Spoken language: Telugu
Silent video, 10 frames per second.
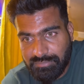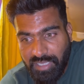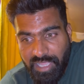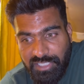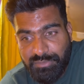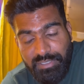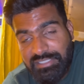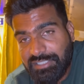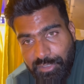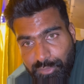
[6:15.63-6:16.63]
నా
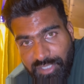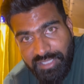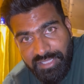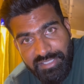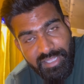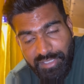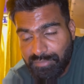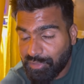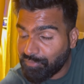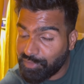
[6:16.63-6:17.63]
ఎక్స్పీరియన్స్ ఎట్లుంటుంది ఏంది
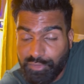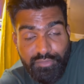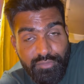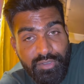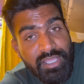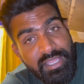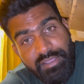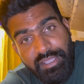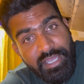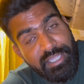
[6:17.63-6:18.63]
అన్నది మీకు వీడియో
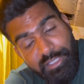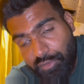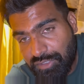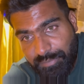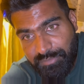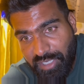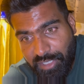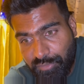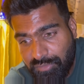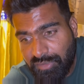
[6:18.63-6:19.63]
ఎండింగ్లో చెప్తాను
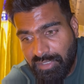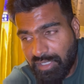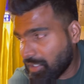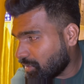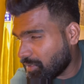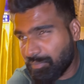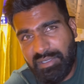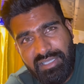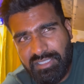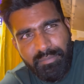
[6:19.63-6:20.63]
నేను అండి
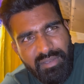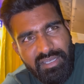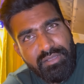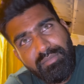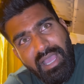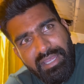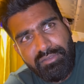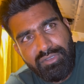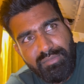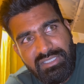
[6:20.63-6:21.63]
ఇప్పటికైతే పర్లేదు బాగానే
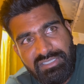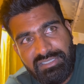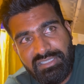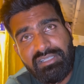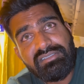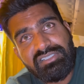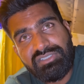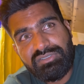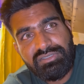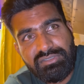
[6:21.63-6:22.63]
ఉంది బస్ అయితే
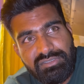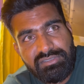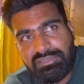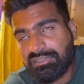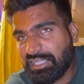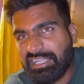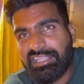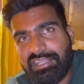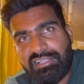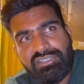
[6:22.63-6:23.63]
జస్ట్
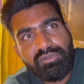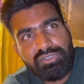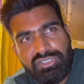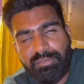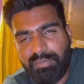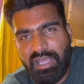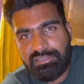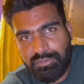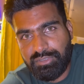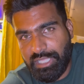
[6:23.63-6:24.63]
ఇంటీరియర్స్ కొంచెం
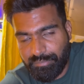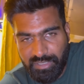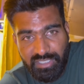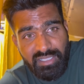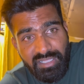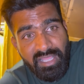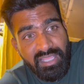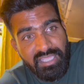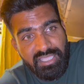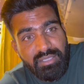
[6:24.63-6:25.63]
పాత ఉన్నాయి అనమాట
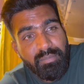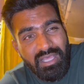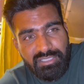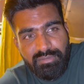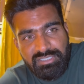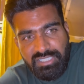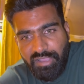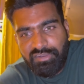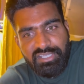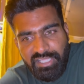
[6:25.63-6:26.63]
ఇది పాత బస్
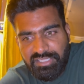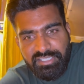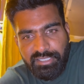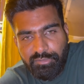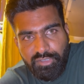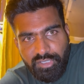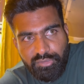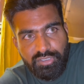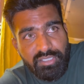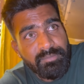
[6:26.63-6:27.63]
కాబట్టి అందుకే
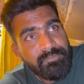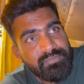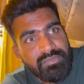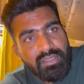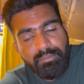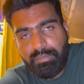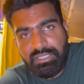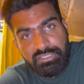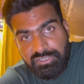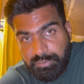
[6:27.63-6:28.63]
ఇట్లున్నట్టుంది
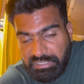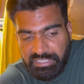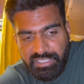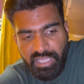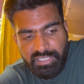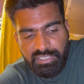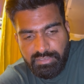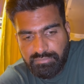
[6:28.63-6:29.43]
బట్ స్పీడ్ కానీ